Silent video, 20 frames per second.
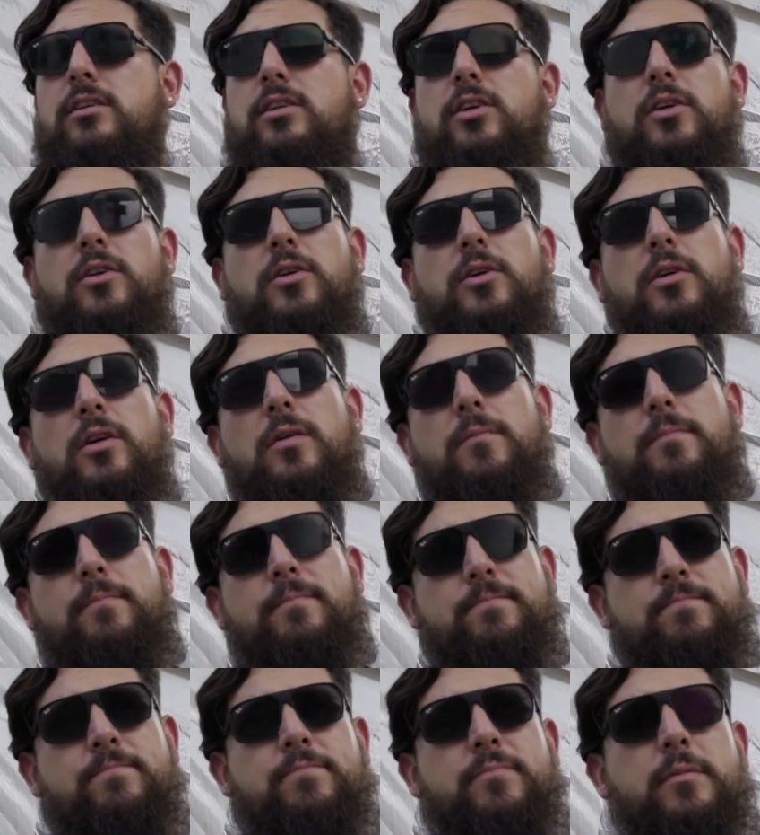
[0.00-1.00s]
yo
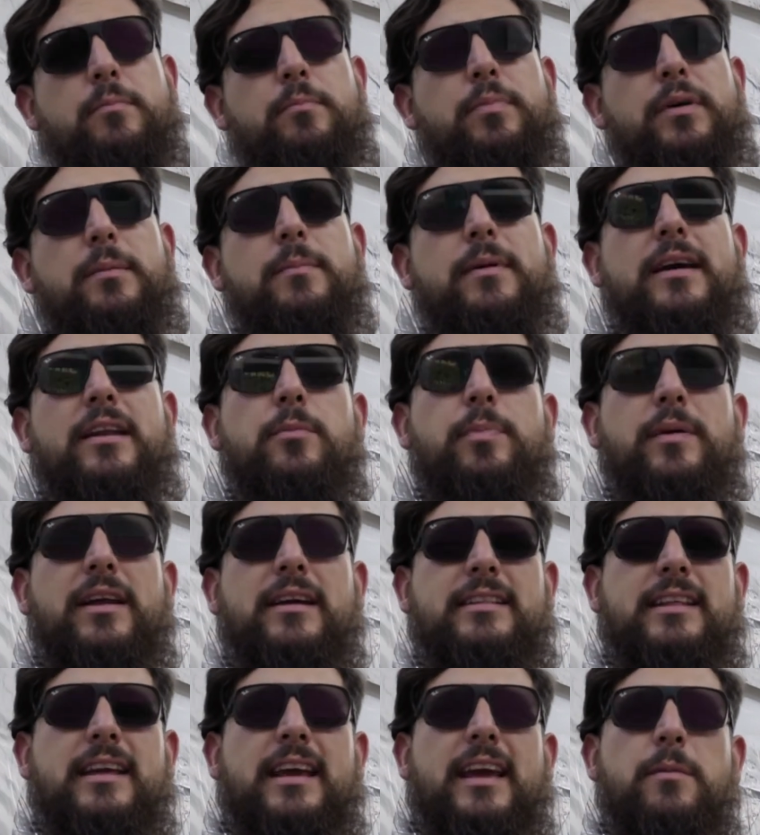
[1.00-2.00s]
primero
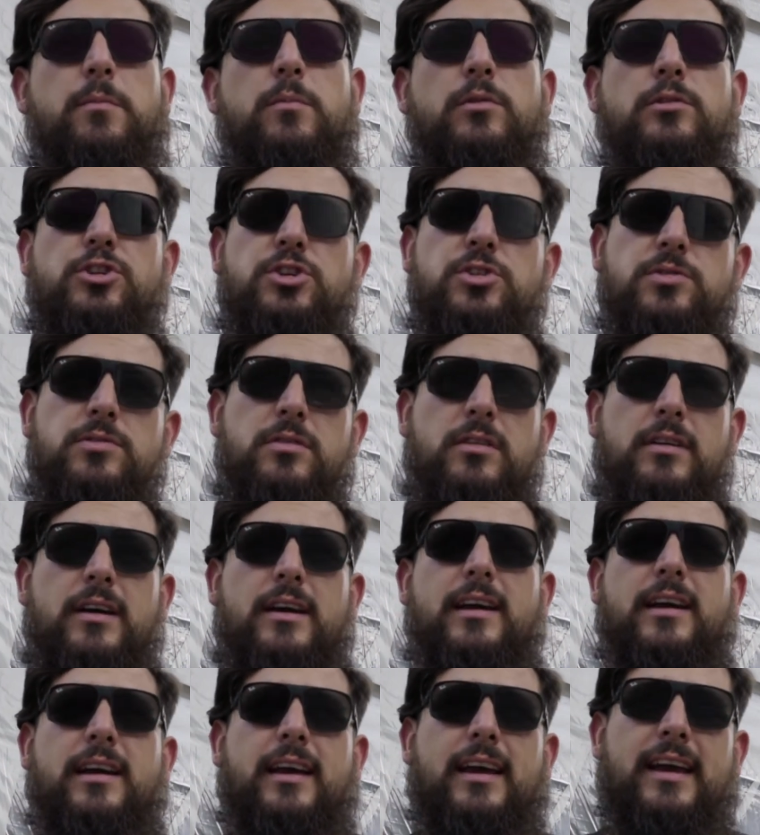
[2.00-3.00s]
practiqué mucho,
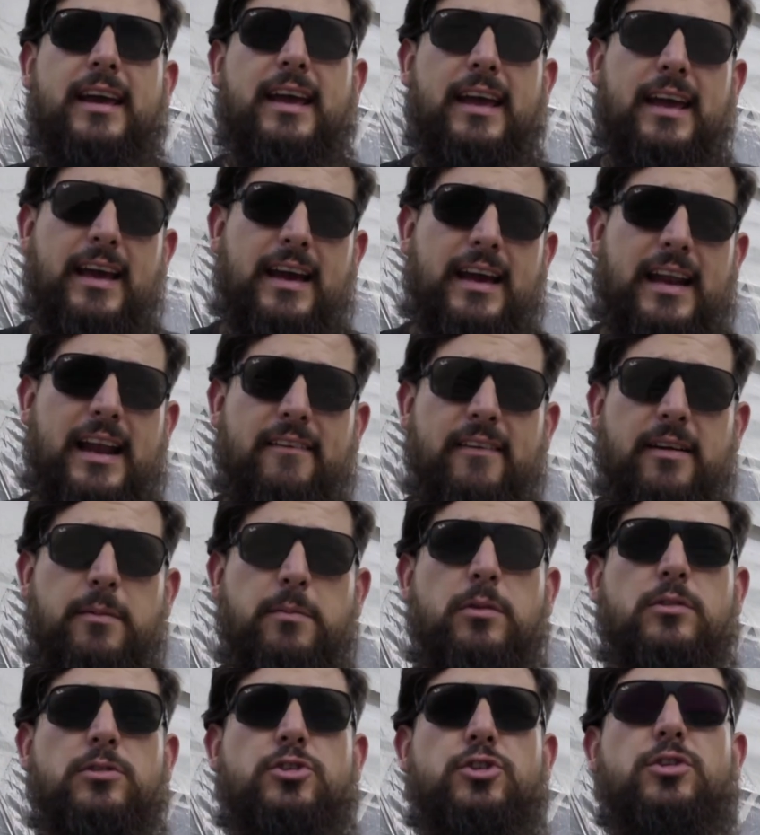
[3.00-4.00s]
eh, grabé
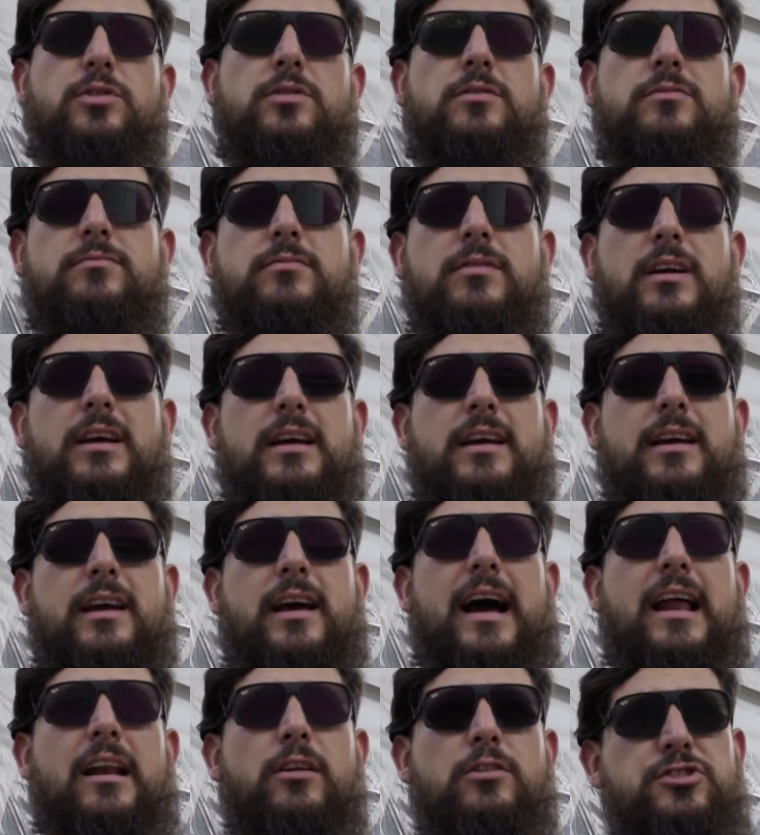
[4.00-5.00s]
mucho.
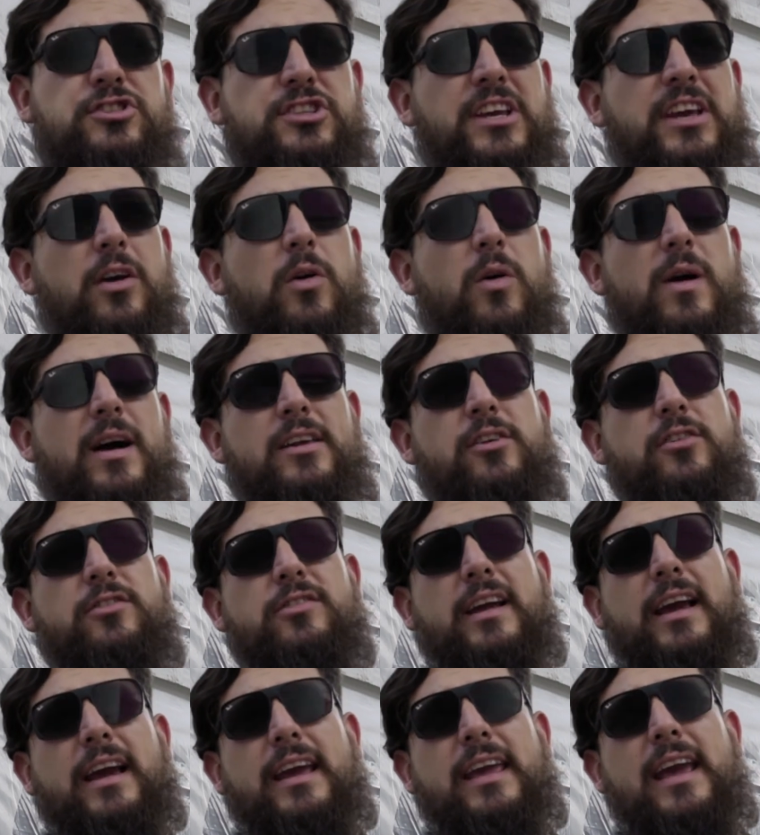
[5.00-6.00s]
A los cinco años
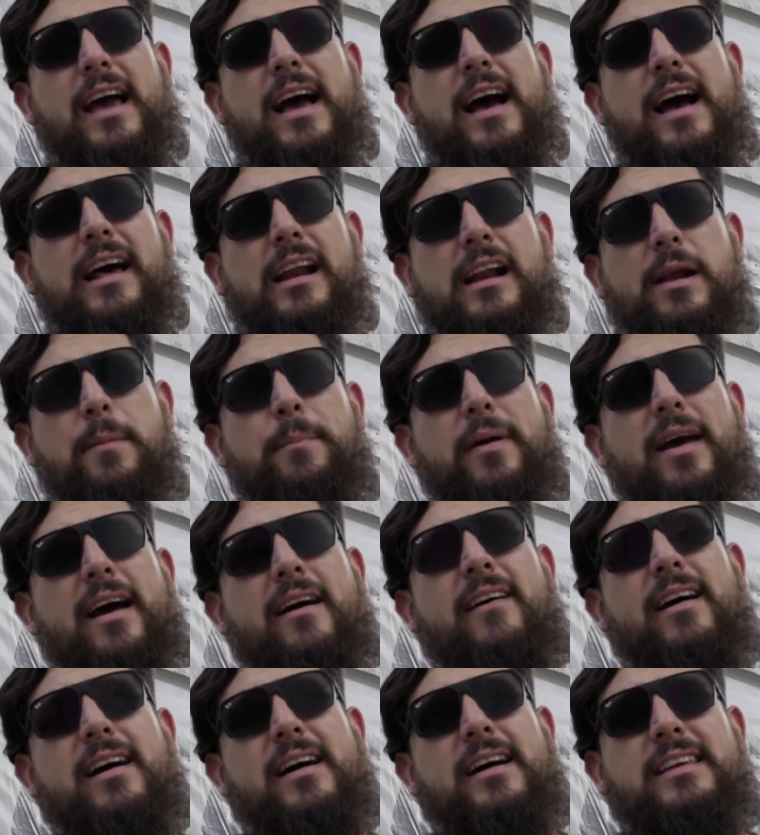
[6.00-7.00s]
de que ya
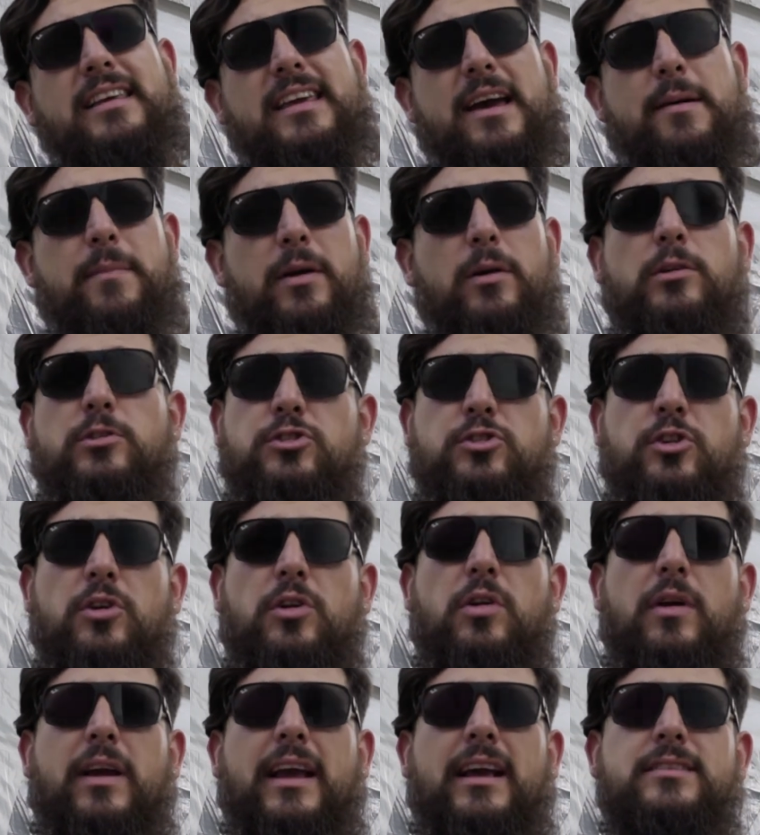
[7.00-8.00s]
rapeaba, ya me gustó
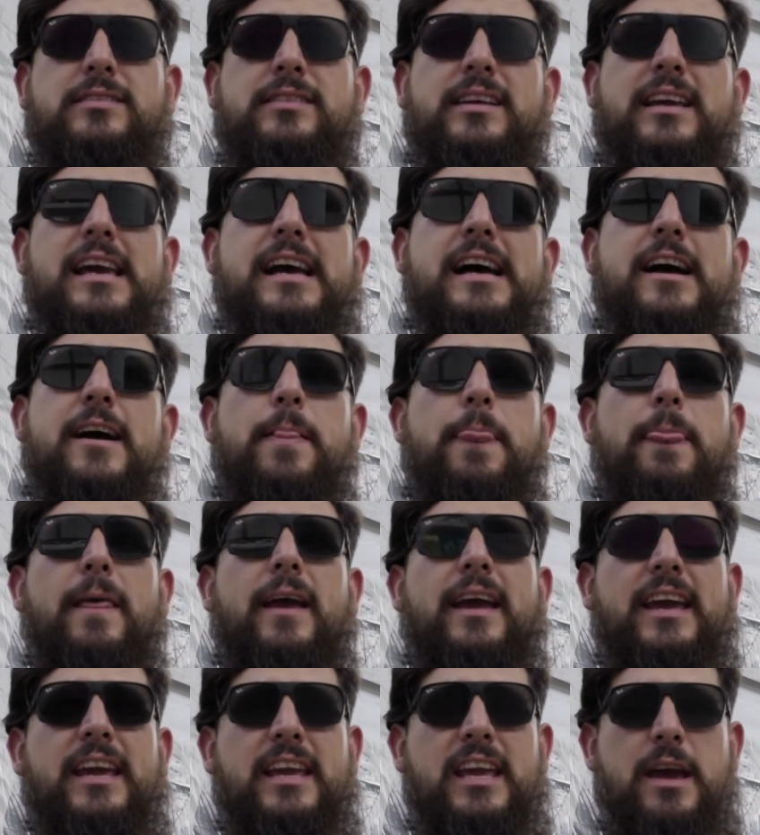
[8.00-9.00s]
lo que hacía
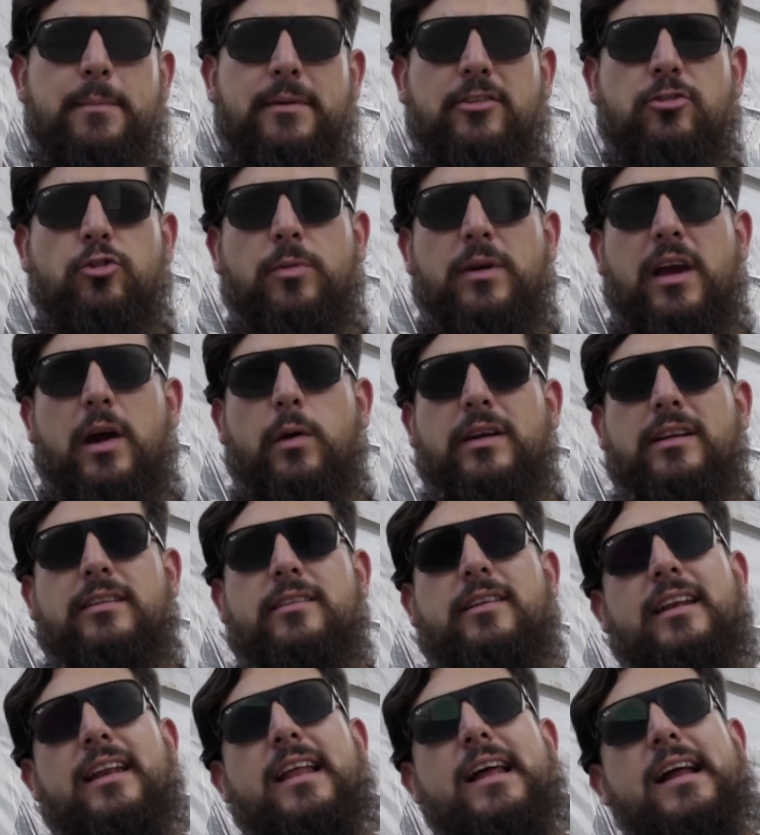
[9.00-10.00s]
y ya me subí a un
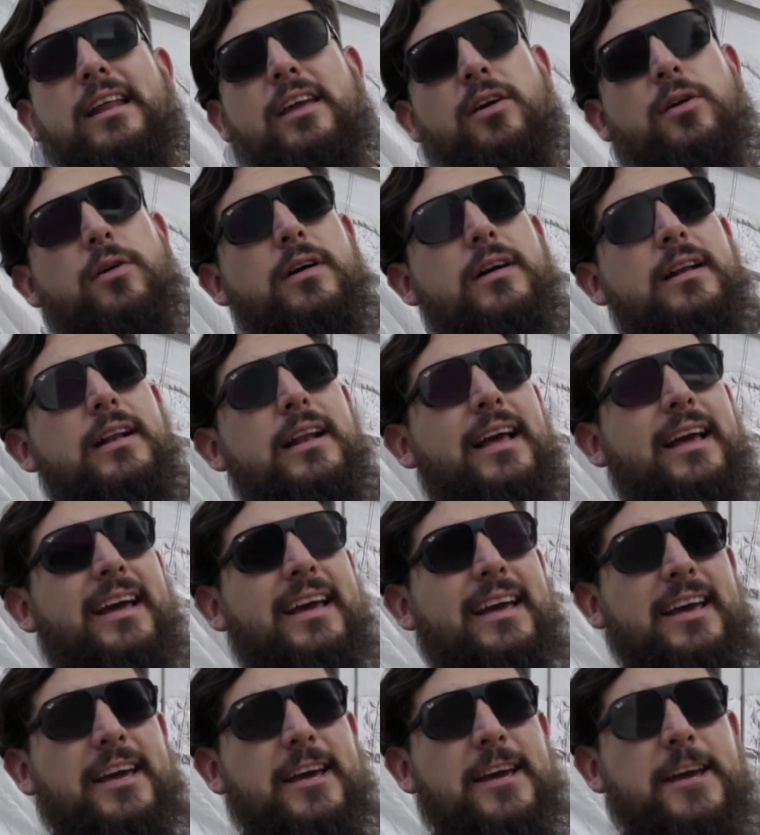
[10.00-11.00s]
escenario.
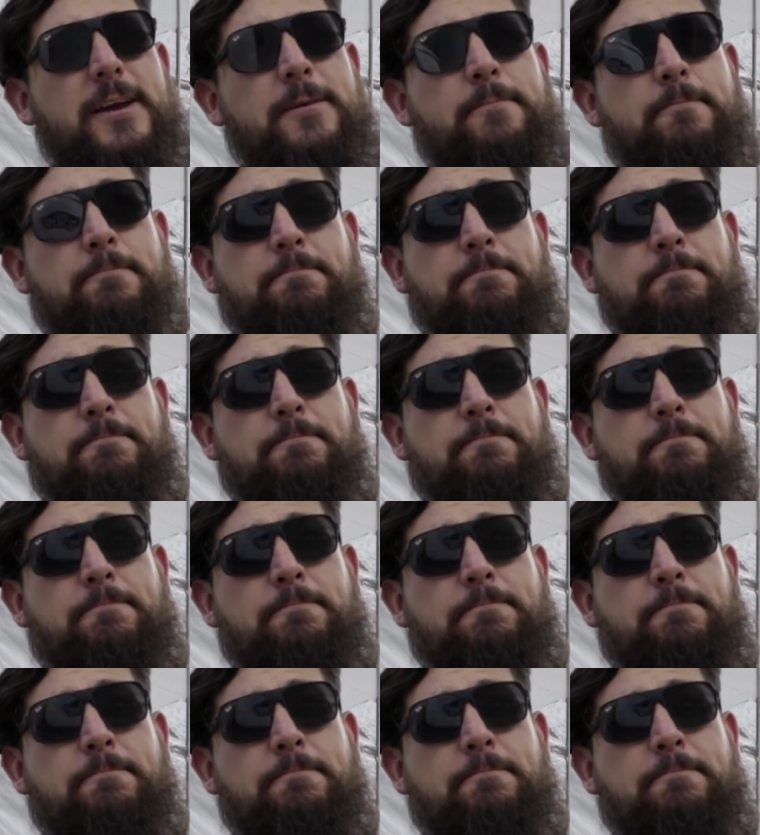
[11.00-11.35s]
Eh,